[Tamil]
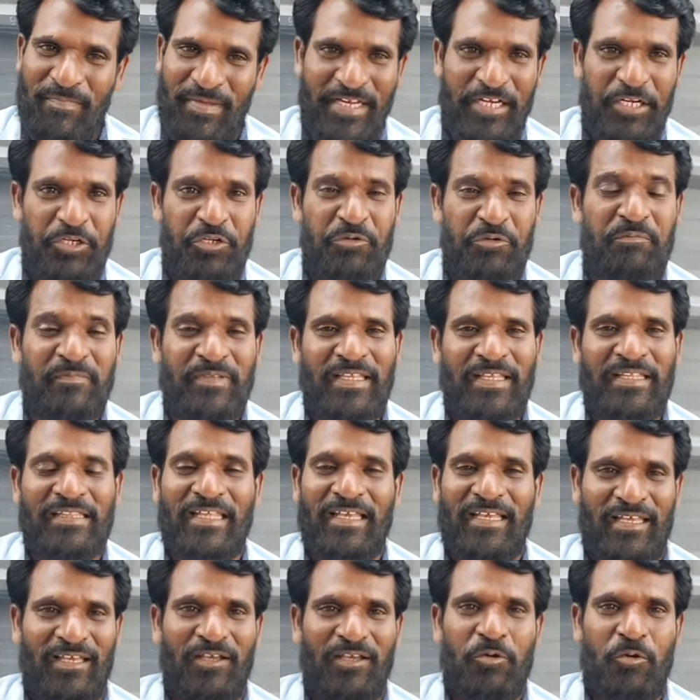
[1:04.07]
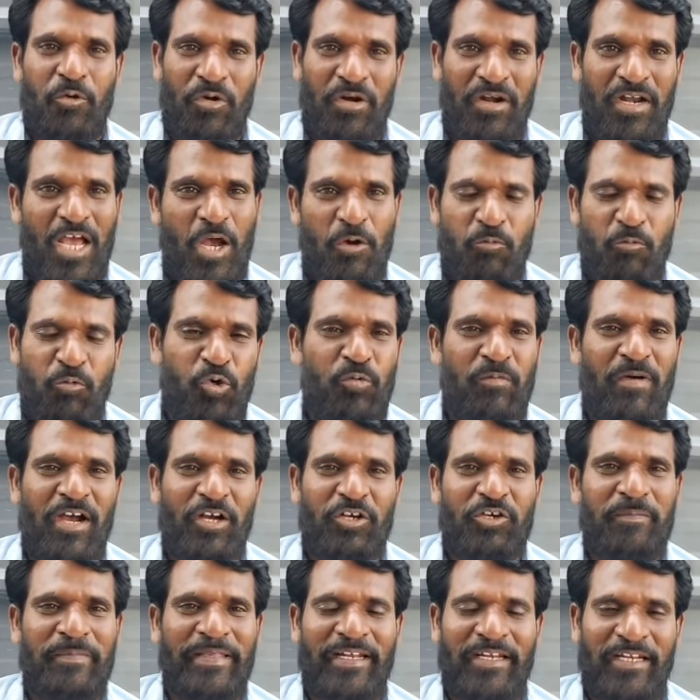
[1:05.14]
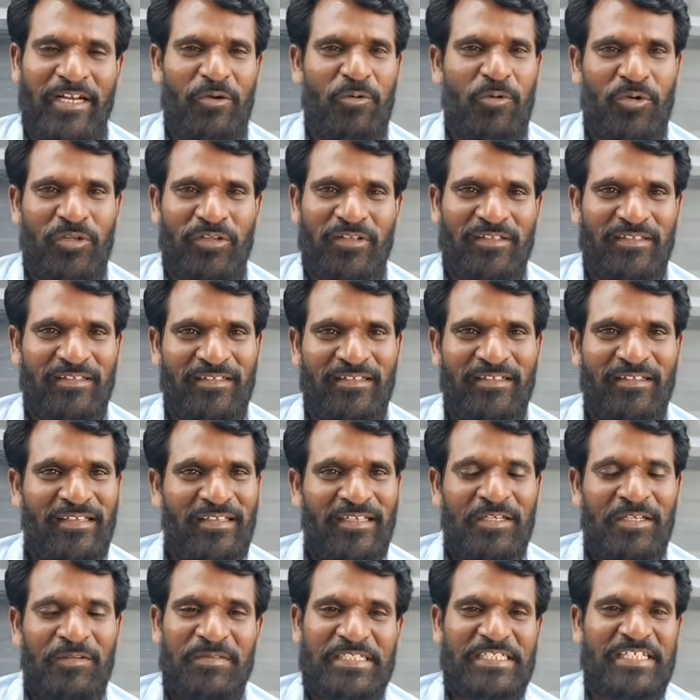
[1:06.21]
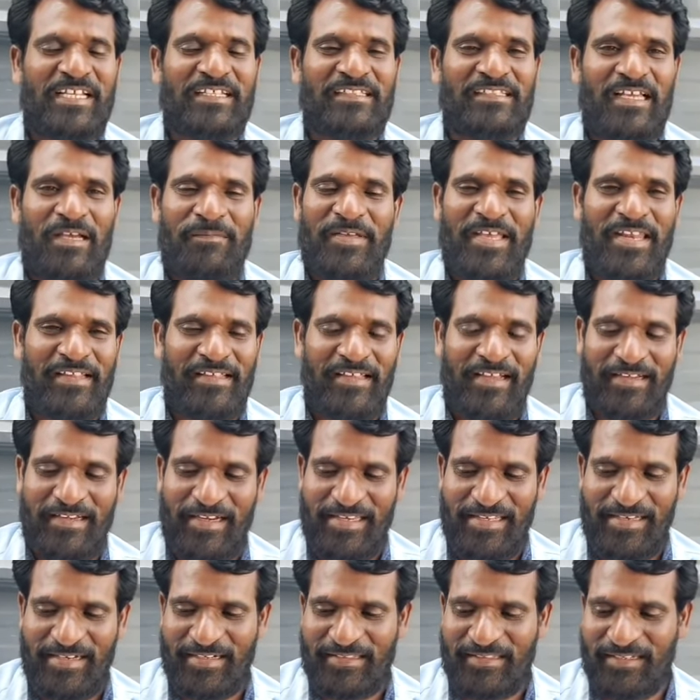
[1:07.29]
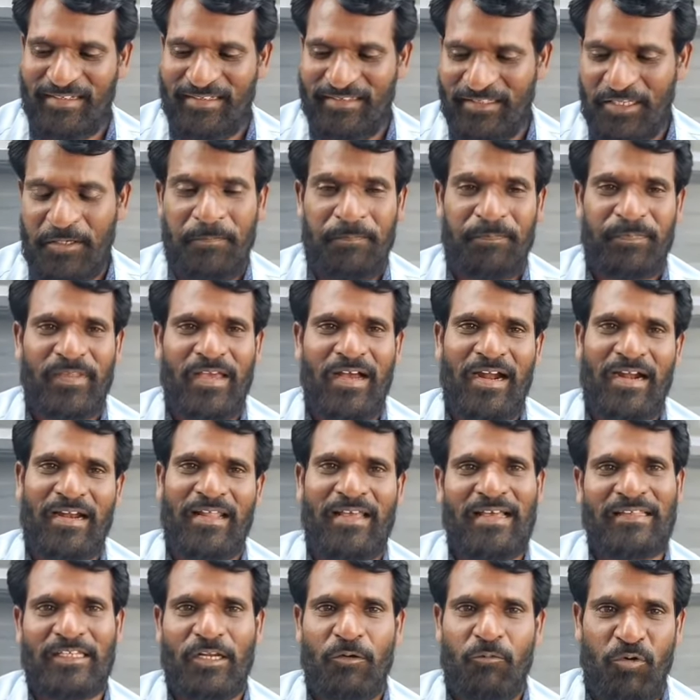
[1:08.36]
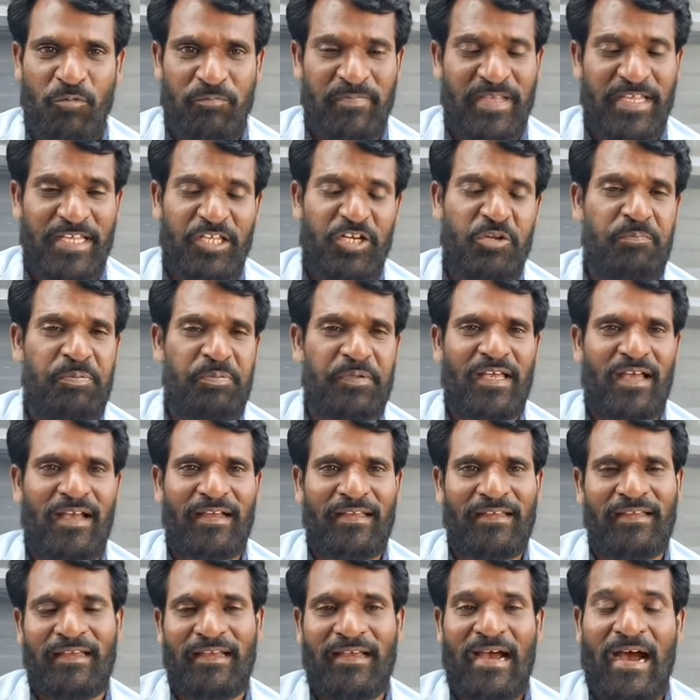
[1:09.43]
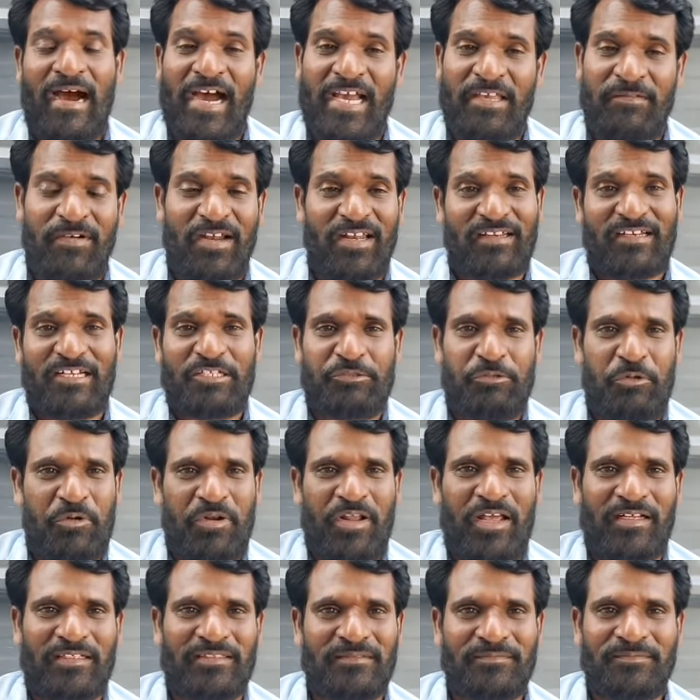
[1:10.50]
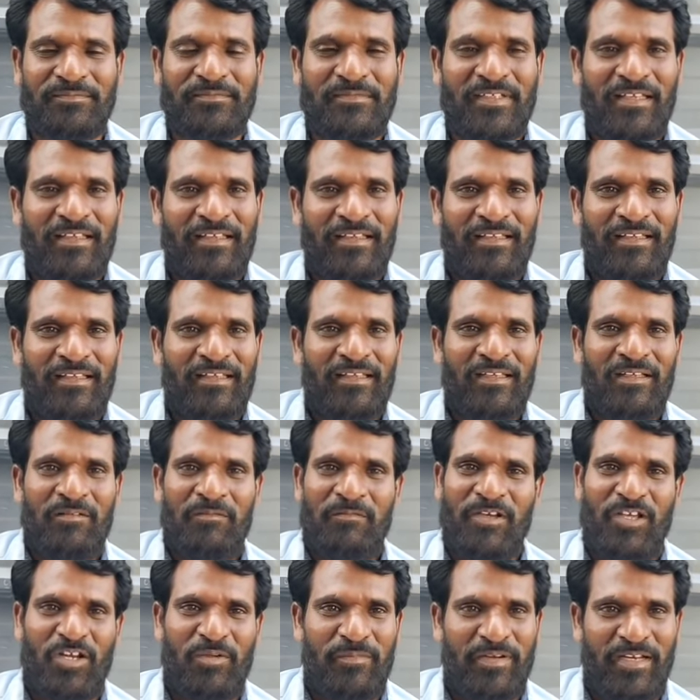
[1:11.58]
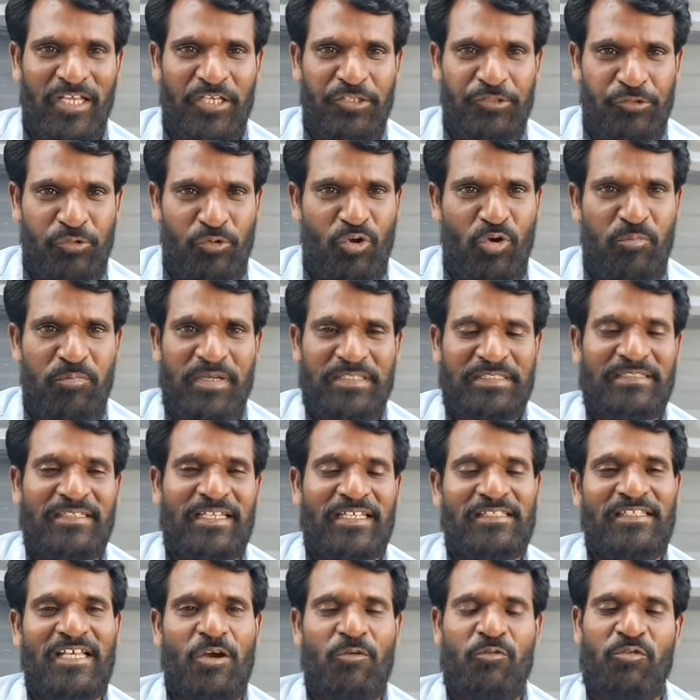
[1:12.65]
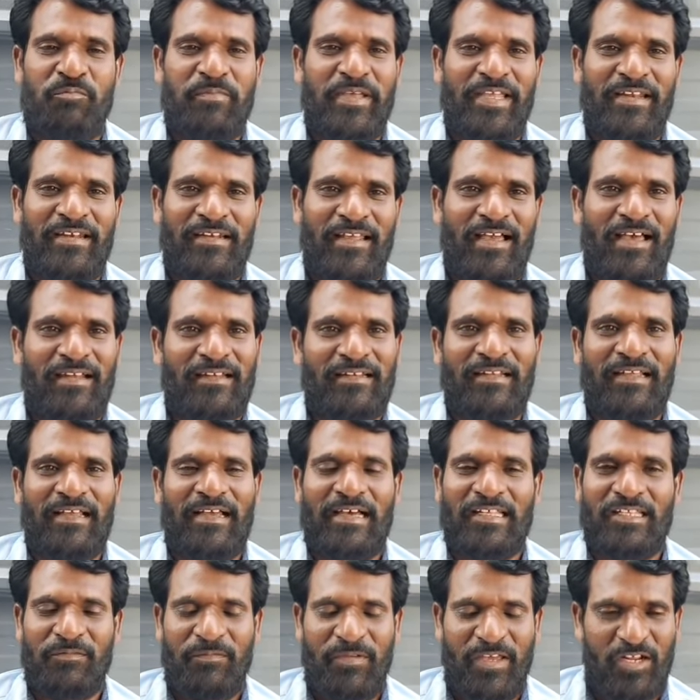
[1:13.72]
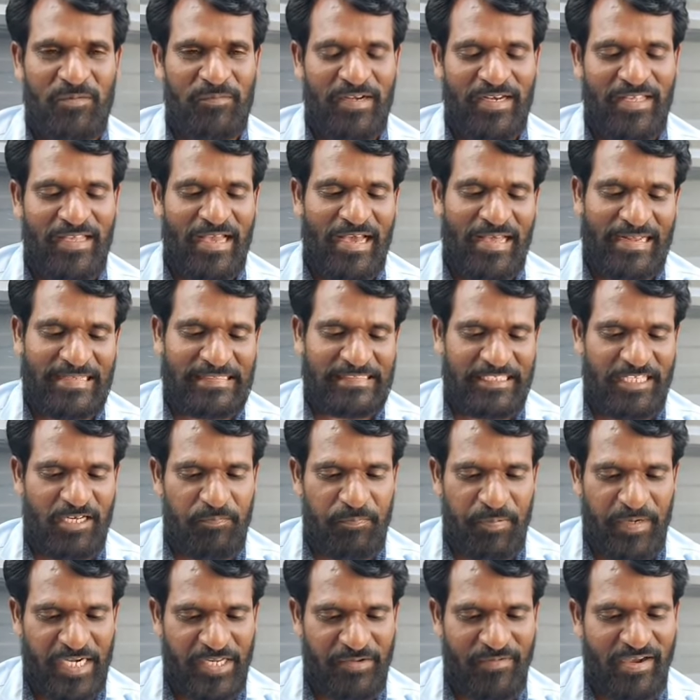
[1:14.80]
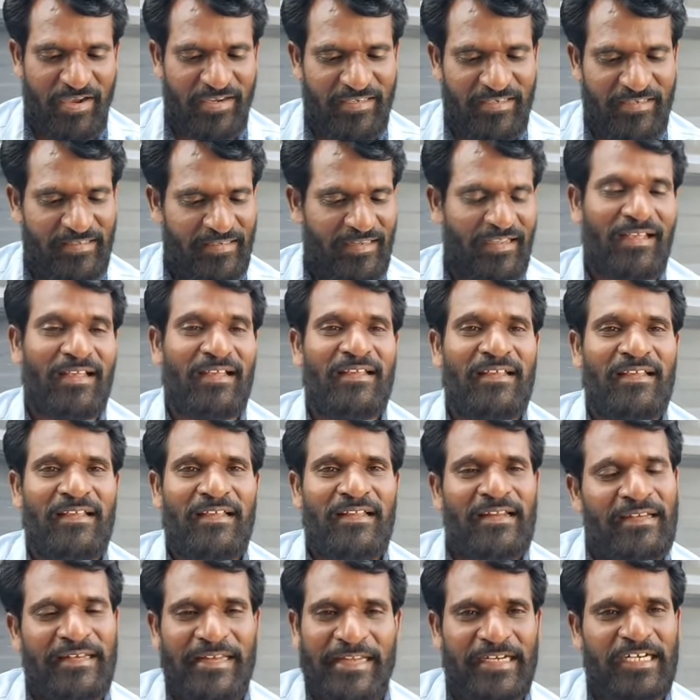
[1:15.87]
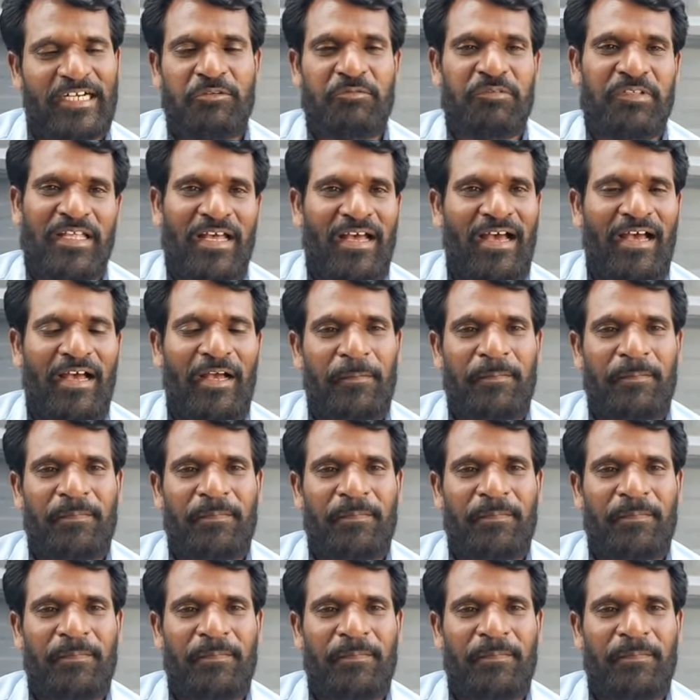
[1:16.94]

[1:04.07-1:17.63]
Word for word: மீண்டும் இந்த கொரோனா உருவாக்கும் என்ற ஒரு விஷயத்தை அமெரிக்கா கையில் எடுத்திருக்குது ஆனால் அதில் உண்மை இருப்பதாக ஆய்வாளர்கள் சொல்றாங்க வெறுமனே ஜீரோ பர்சன்டேஜ் தான் உண்மை என்றால் அது வெறுமனே அரசியல் பழிவாங்குகின்ற நிகழ்வுதா